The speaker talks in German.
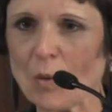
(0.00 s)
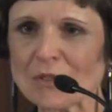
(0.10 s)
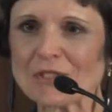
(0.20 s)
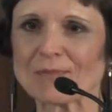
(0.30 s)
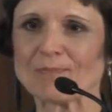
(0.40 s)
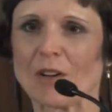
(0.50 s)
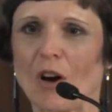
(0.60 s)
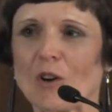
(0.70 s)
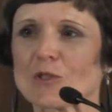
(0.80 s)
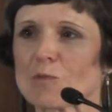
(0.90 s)
Und
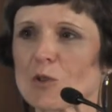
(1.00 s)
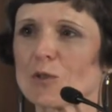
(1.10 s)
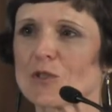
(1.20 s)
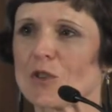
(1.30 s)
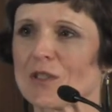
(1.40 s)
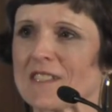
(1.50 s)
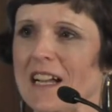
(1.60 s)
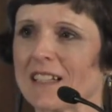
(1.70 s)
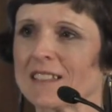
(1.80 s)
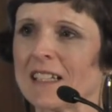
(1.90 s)
auch zum Schluss noch
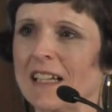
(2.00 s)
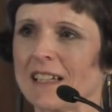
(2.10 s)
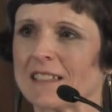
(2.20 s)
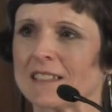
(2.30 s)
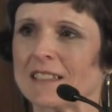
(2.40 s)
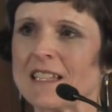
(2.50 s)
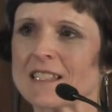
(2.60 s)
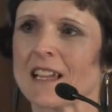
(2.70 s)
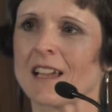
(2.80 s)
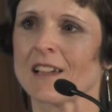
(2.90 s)
sagen,
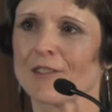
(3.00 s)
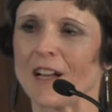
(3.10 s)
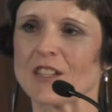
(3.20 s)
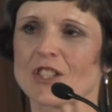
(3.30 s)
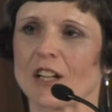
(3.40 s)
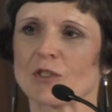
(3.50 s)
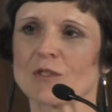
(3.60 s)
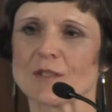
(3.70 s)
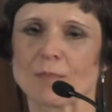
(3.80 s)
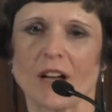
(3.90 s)
diese
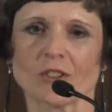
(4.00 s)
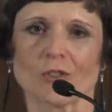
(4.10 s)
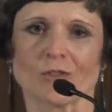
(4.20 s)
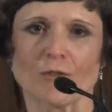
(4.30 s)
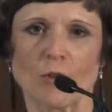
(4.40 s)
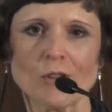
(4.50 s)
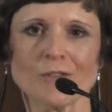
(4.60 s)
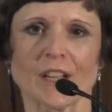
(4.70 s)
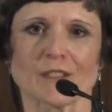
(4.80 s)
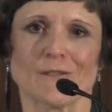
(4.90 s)
Veranstaltung ist Part of
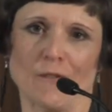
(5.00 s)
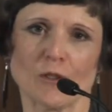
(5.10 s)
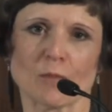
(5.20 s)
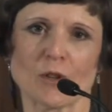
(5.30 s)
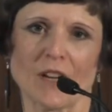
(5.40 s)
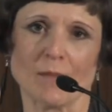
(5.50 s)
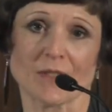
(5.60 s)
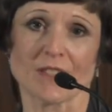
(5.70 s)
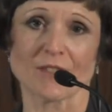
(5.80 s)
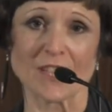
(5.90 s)
Evolve, eines
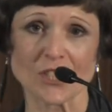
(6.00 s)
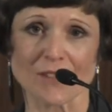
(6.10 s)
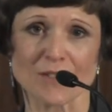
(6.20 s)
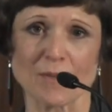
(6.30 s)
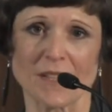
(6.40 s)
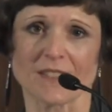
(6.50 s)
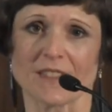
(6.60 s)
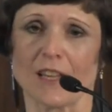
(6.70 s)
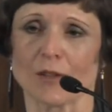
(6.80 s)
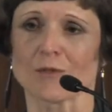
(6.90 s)
Förderprogramms des
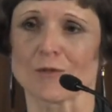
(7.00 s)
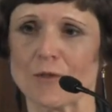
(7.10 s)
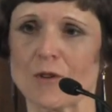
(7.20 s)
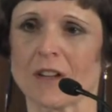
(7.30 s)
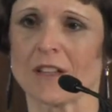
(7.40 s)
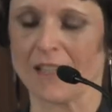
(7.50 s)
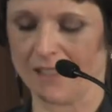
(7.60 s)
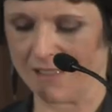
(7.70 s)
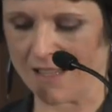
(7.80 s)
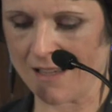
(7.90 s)
Wirtschaftsministeriums für
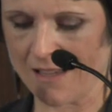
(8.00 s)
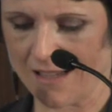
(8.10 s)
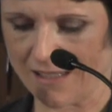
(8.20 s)
die